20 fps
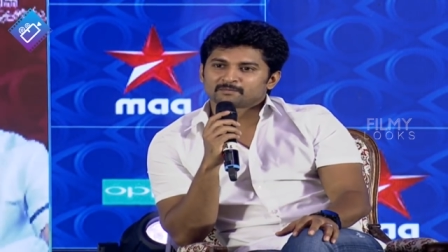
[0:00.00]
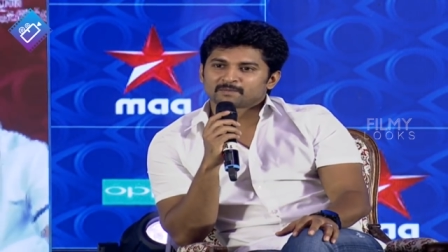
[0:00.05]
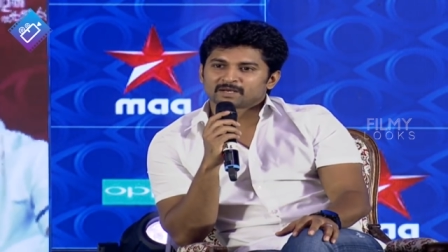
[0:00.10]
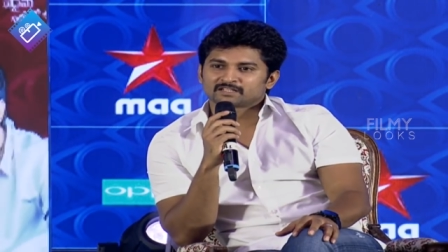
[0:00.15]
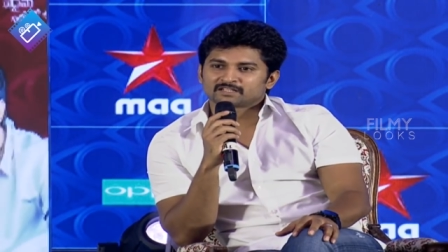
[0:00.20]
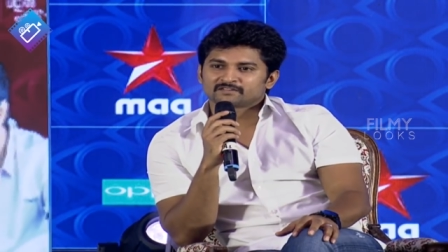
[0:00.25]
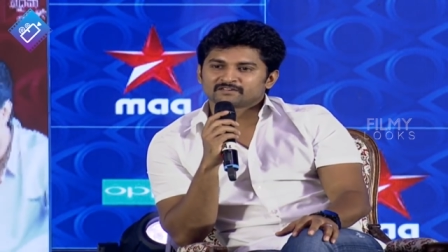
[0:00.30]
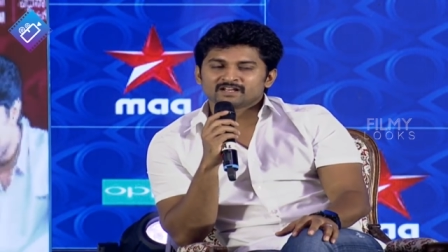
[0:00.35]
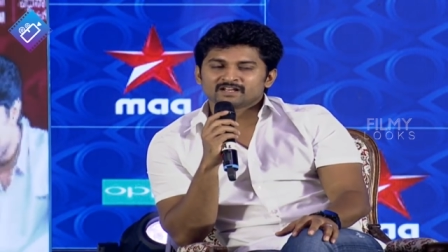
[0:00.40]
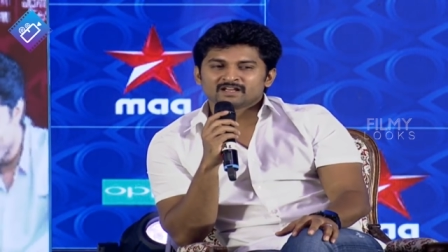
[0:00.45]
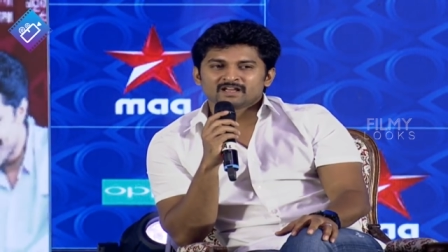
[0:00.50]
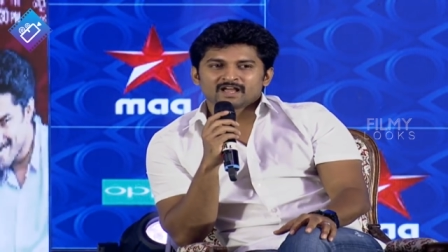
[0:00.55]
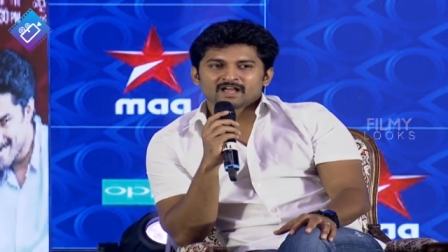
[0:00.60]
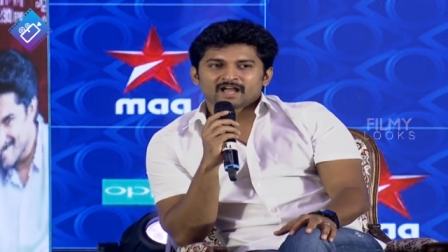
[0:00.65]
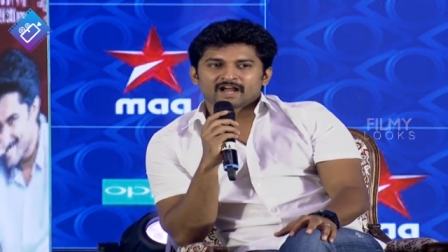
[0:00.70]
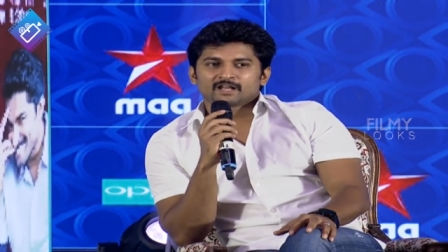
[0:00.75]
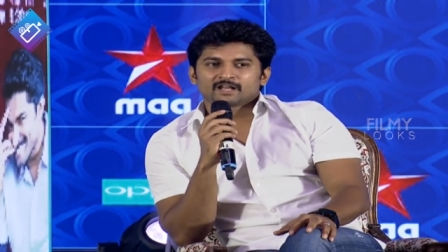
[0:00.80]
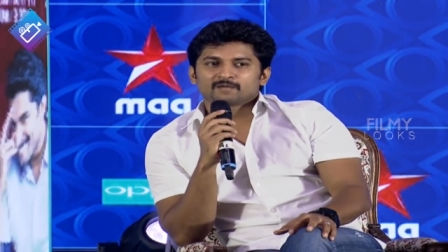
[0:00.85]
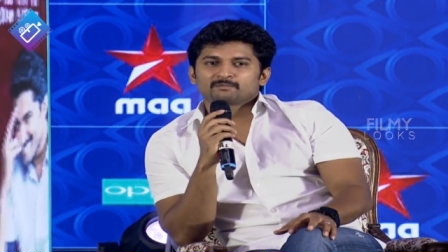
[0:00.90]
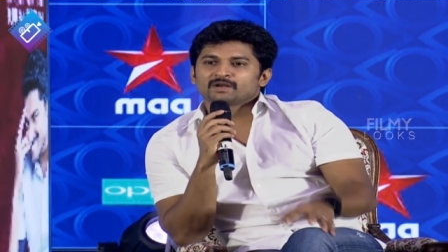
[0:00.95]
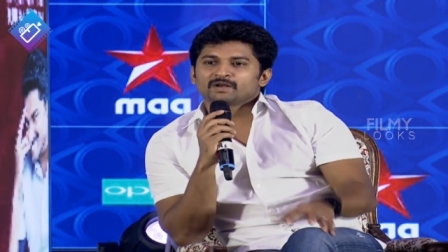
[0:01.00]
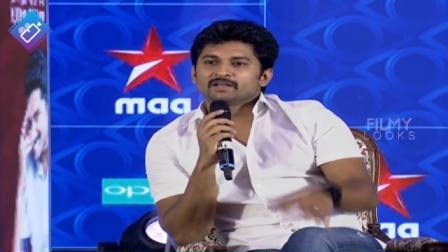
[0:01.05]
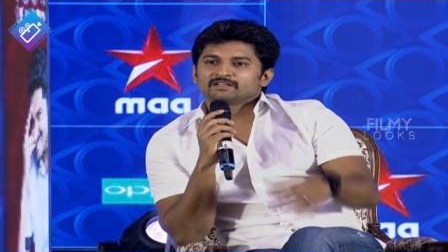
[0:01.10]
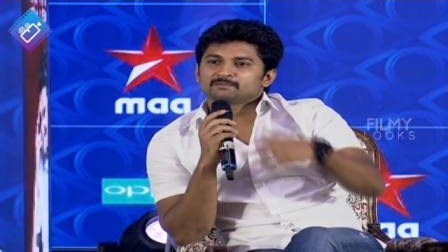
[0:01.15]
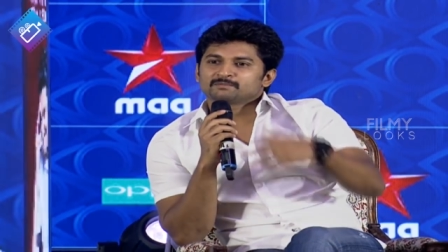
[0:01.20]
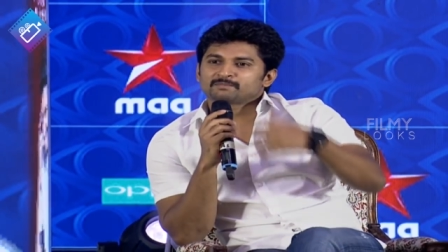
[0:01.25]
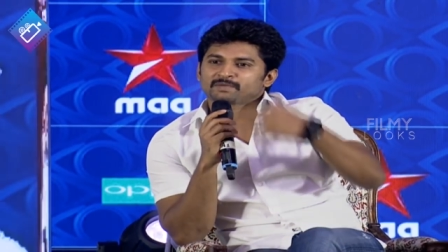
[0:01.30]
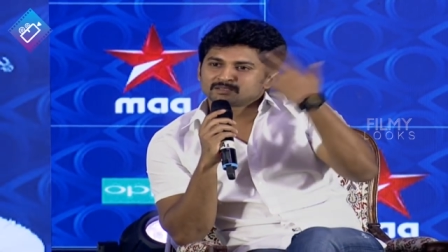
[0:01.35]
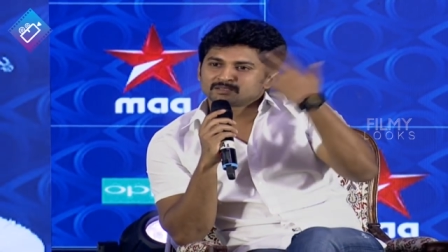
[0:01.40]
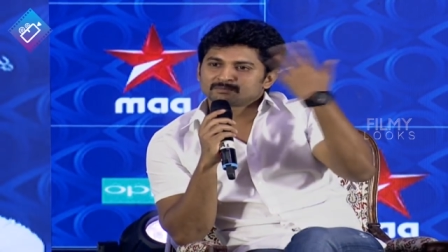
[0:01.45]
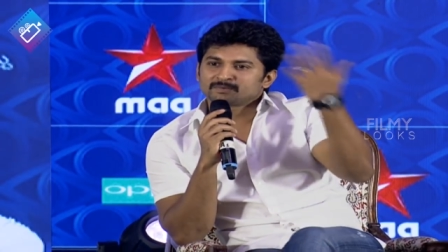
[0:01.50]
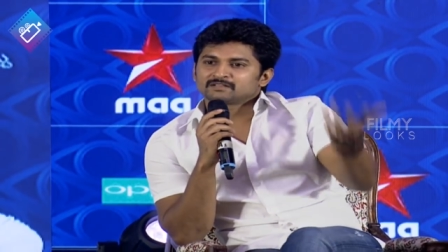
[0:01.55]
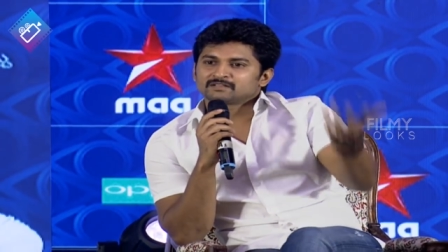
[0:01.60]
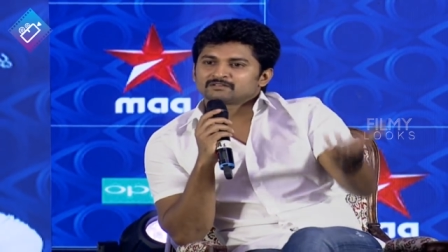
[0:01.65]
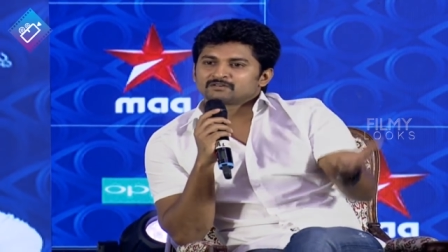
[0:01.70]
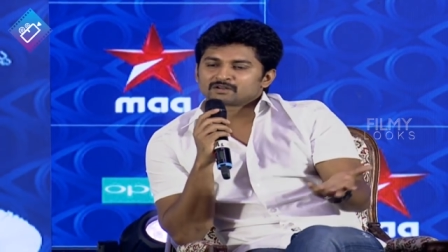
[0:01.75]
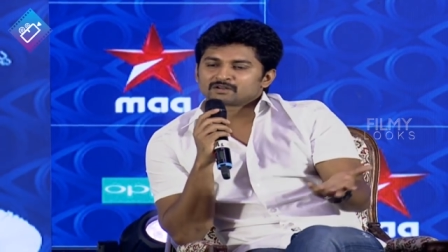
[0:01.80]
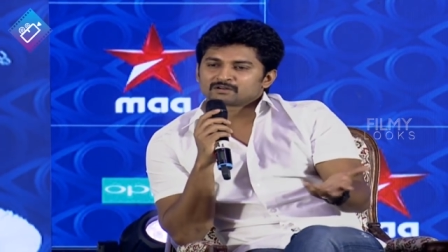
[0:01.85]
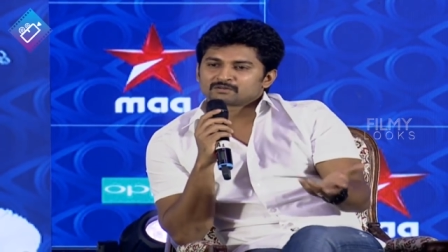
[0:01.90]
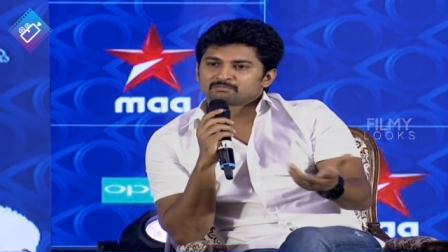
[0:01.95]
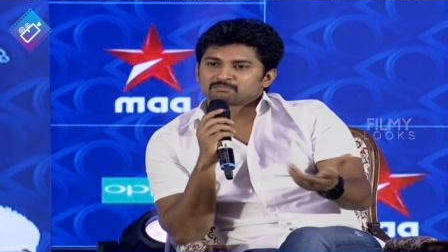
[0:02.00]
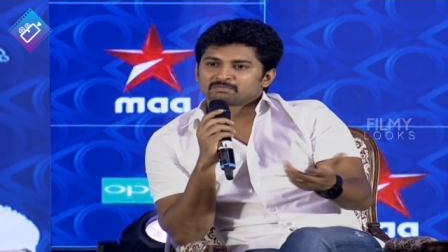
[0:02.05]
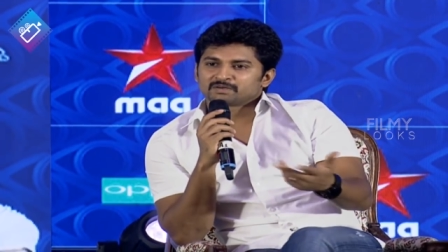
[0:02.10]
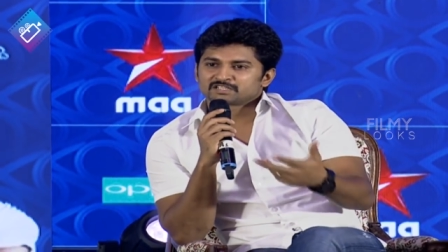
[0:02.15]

మాత్రమే అండ్ ఎప్పుడైతే పెద్ద పెద్దవారు